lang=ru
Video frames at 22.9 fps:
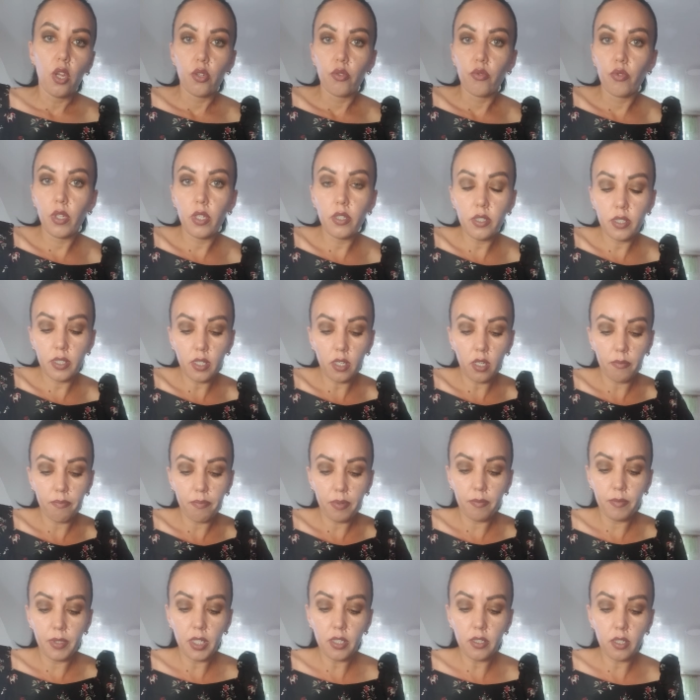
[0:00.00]
Но я не знаю, по
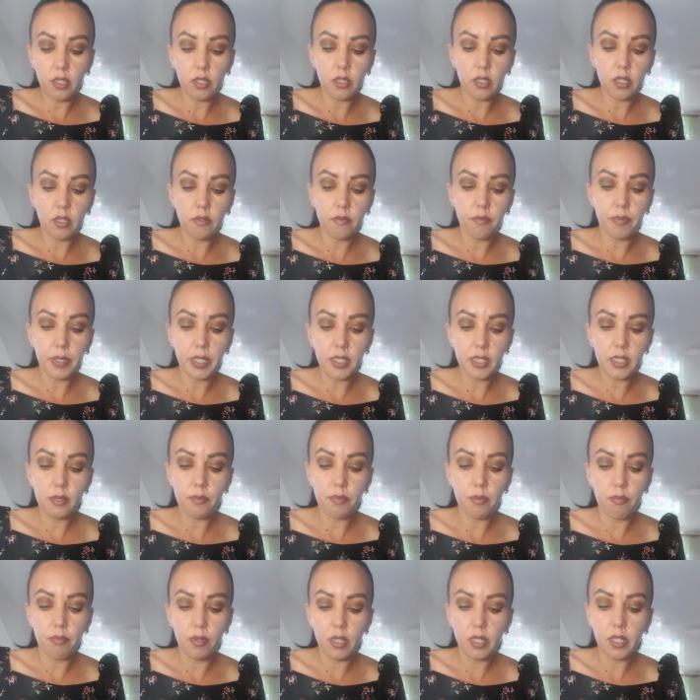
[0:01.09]
мне так она, в
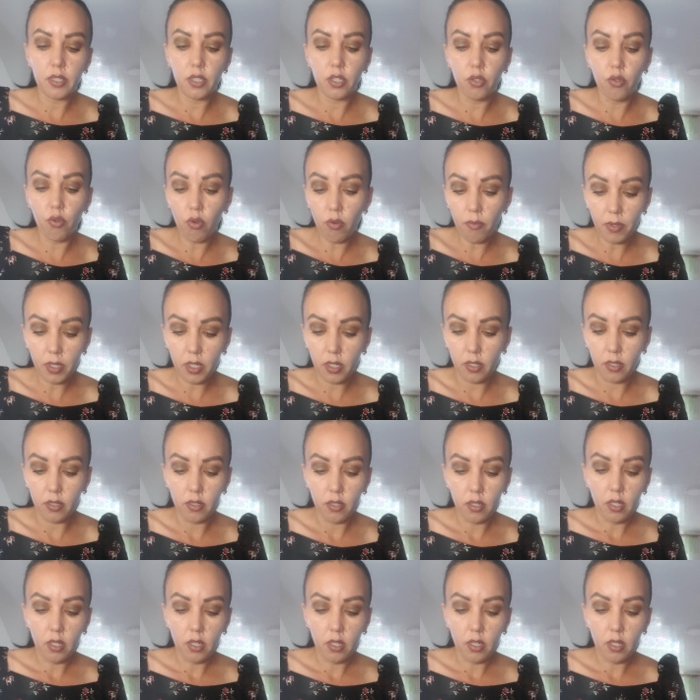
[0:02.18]
принципе, была не громко.